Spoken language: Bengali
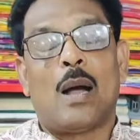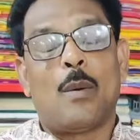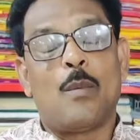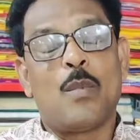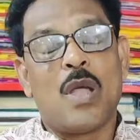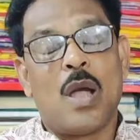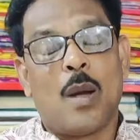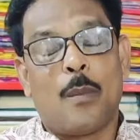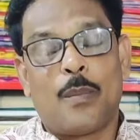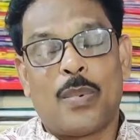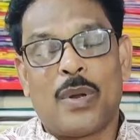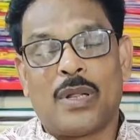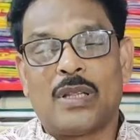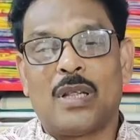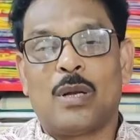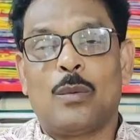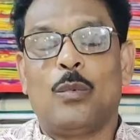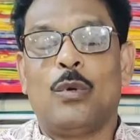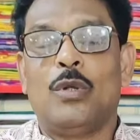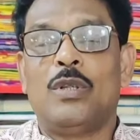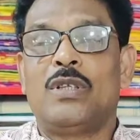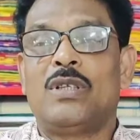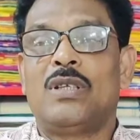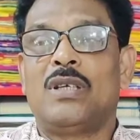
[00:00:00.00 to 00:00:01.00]
আমি আপনাদের
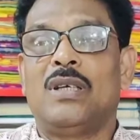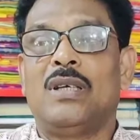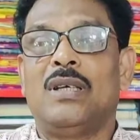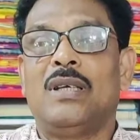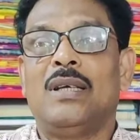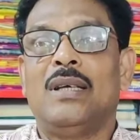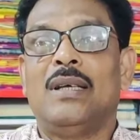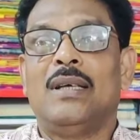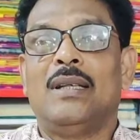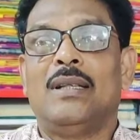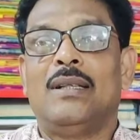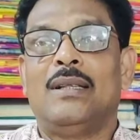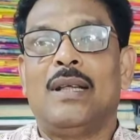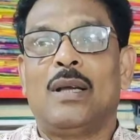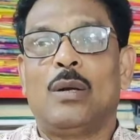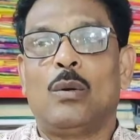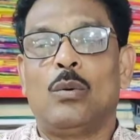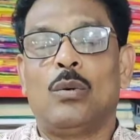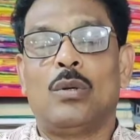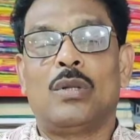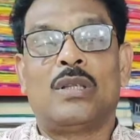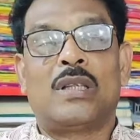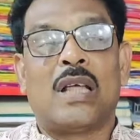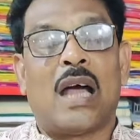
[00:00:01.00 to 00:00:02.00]
বলছি
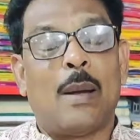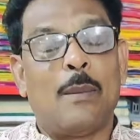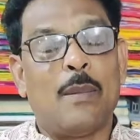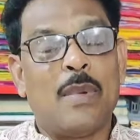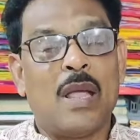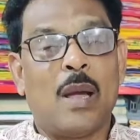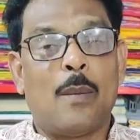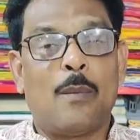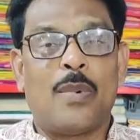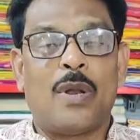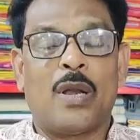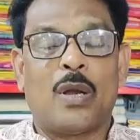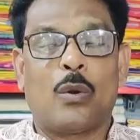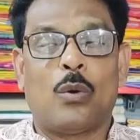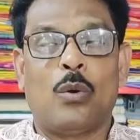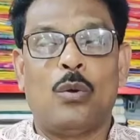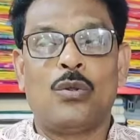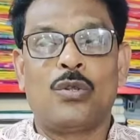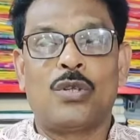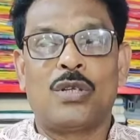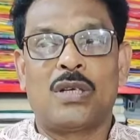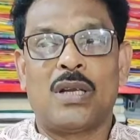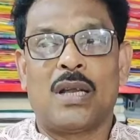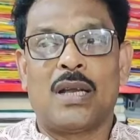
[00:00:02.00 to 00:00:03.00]
দেখুন দামে আপনি
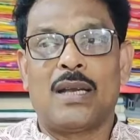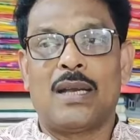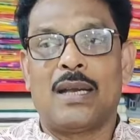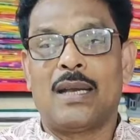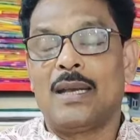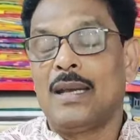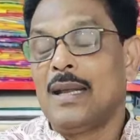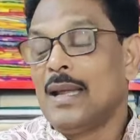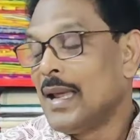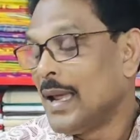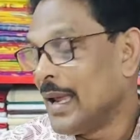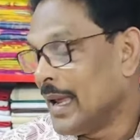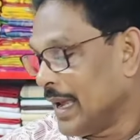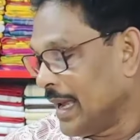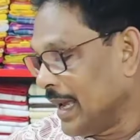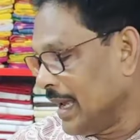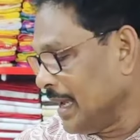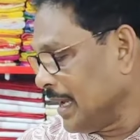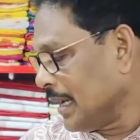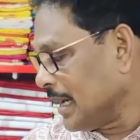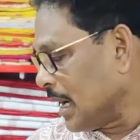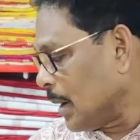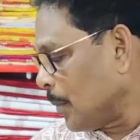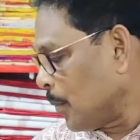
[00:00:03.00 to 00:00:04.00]
কনসিডার নেন
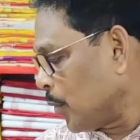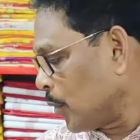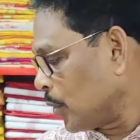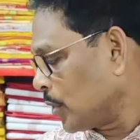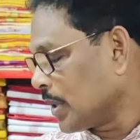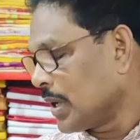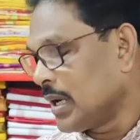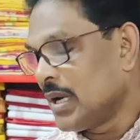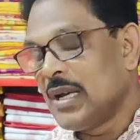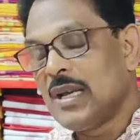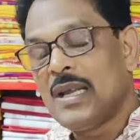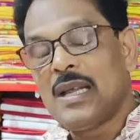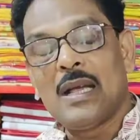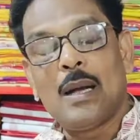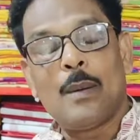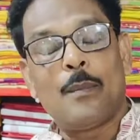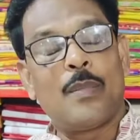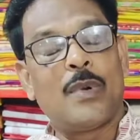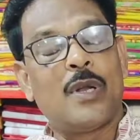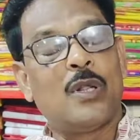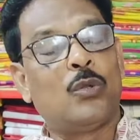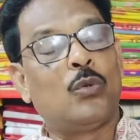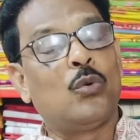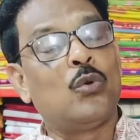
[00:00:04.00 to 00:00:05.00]
এই কাপড়টা নিয়ে
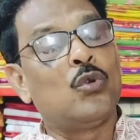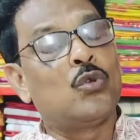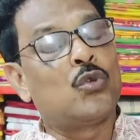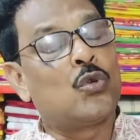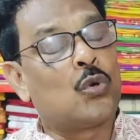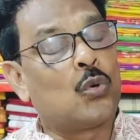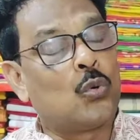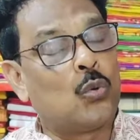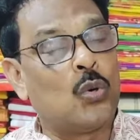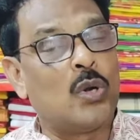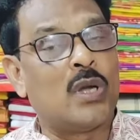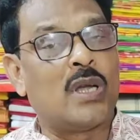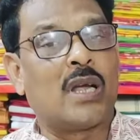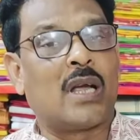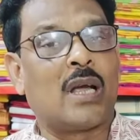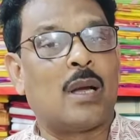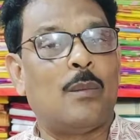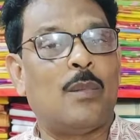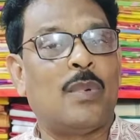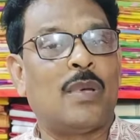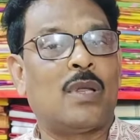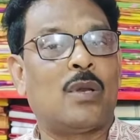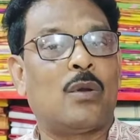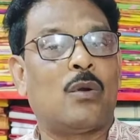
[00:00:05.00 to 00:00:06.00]
আপনি দুইশো কুড়ি টাকা
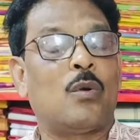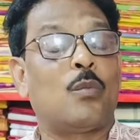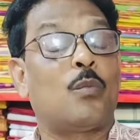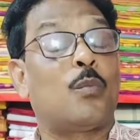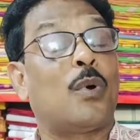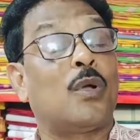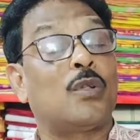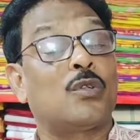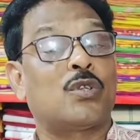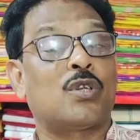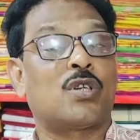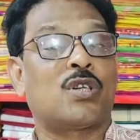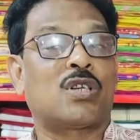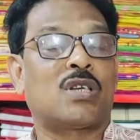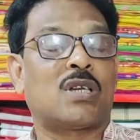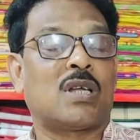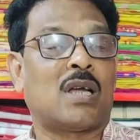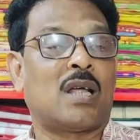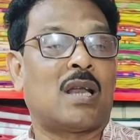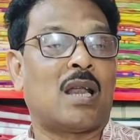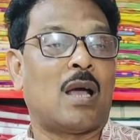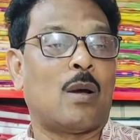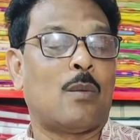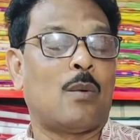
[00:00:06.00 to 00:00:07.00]
বিক্রি করুন পঞ্চাশ
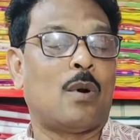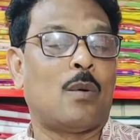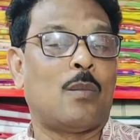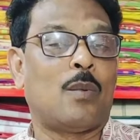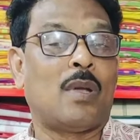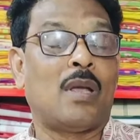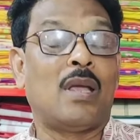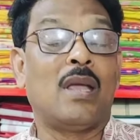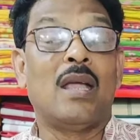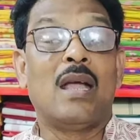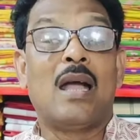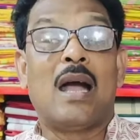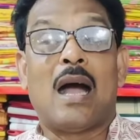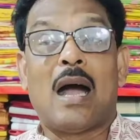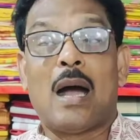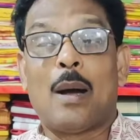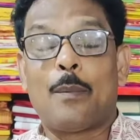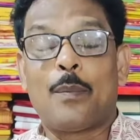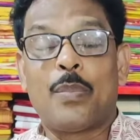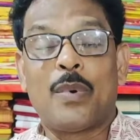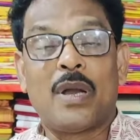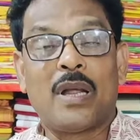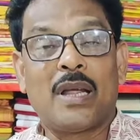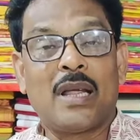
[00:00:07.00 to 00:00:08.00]
টাকা লাভ হবে
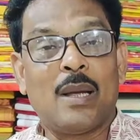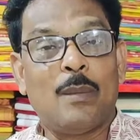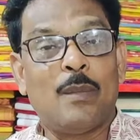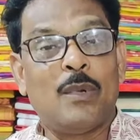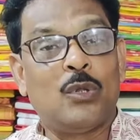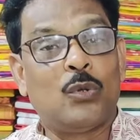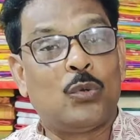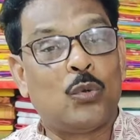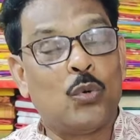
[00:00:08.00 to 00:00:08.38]
আপনাকে আমি